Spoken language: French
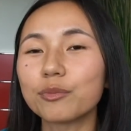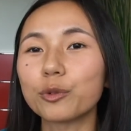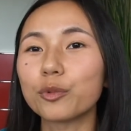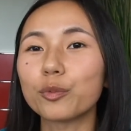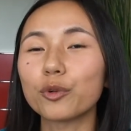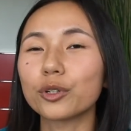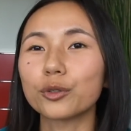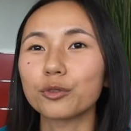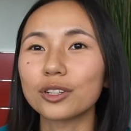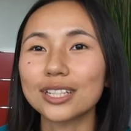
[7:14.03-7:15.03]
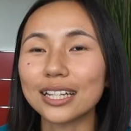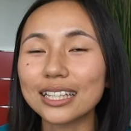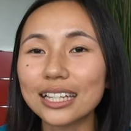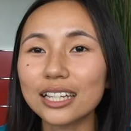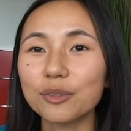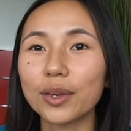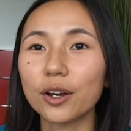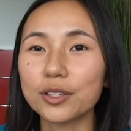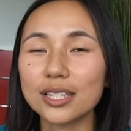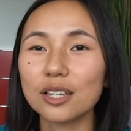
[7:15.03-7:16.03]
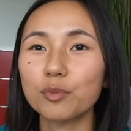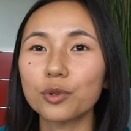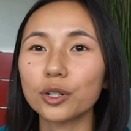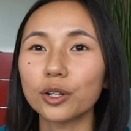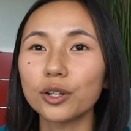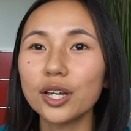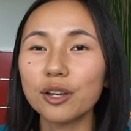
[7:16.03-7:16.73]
pour, pour, pour, le nouveau technique, mais aussi pour le